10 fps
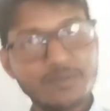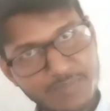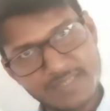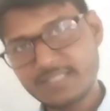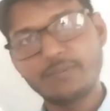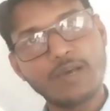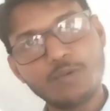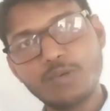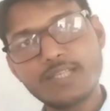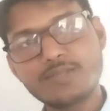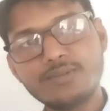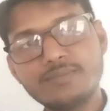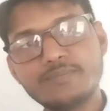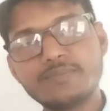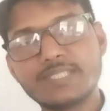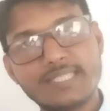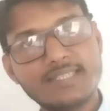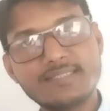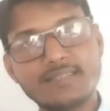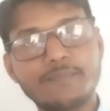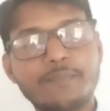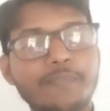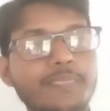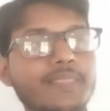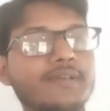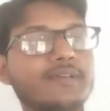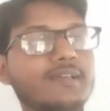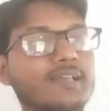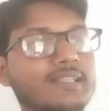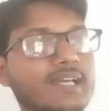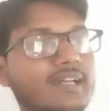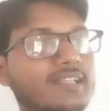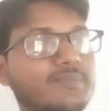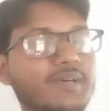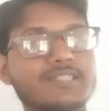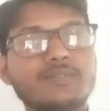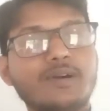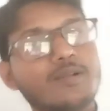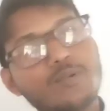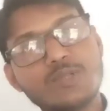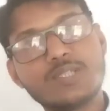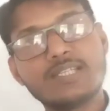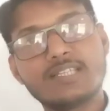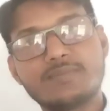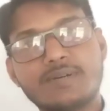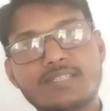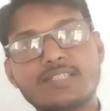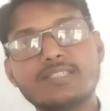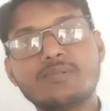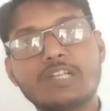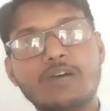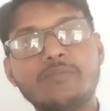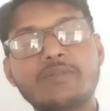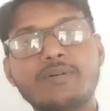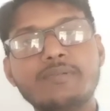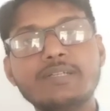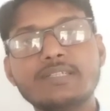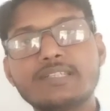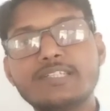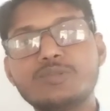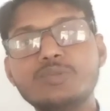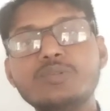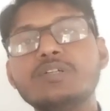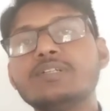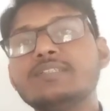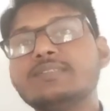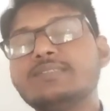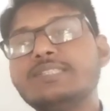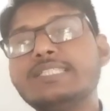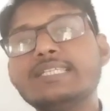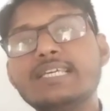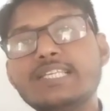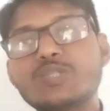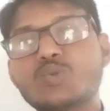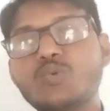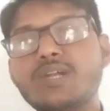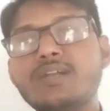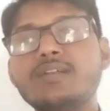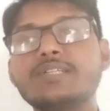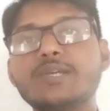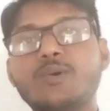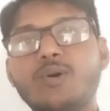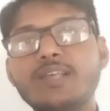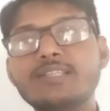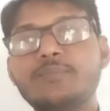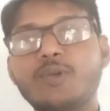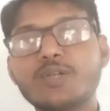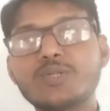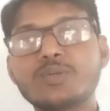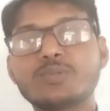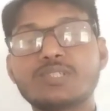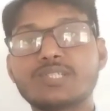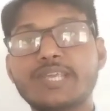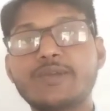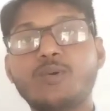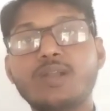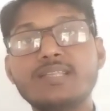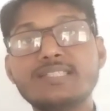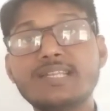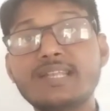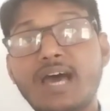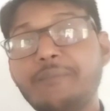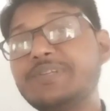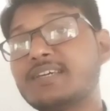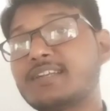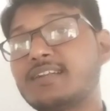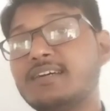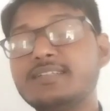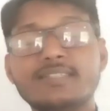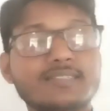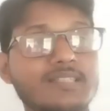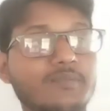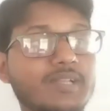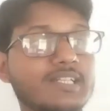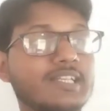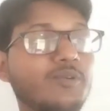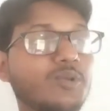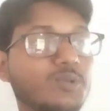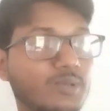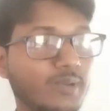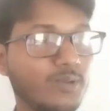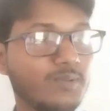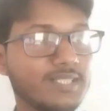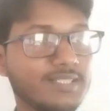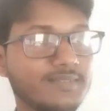পাঁচটা ভালো বলেছো ঠিক আছে দেখা যাচ্ছে পাঁচটা ভালো বলেছে ঠিক আছে পাঁচটার যেমন নাম্বার পাবে কিন্তু যে স্টুডেন্ট যে কলেজে পড়াশুনো করছে সেই কলেজের নামই জানে না তার মানে সে কতটা ভালোবাসে